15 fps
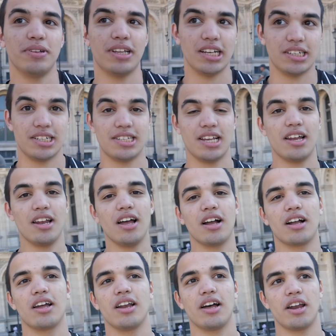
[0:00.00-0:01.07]
18 سنه
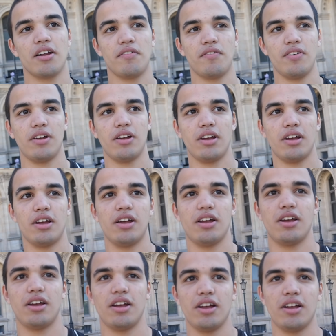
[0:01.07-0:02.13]
كنقرا في
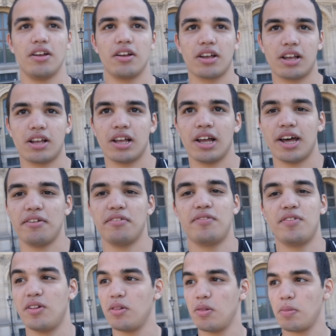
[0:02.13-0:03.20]
آه، منين
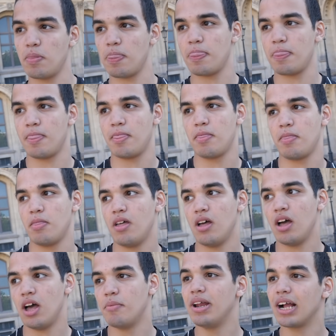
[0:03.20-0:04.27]
تبعد انت في المغرب؟
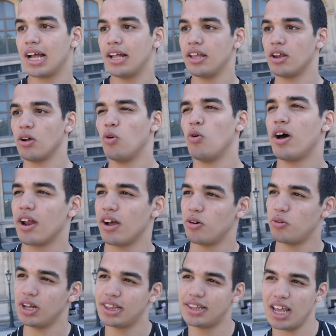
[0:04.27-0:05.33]
من آه، اكادير هو
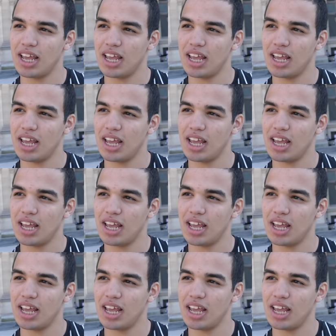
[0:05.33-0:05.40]
اكادير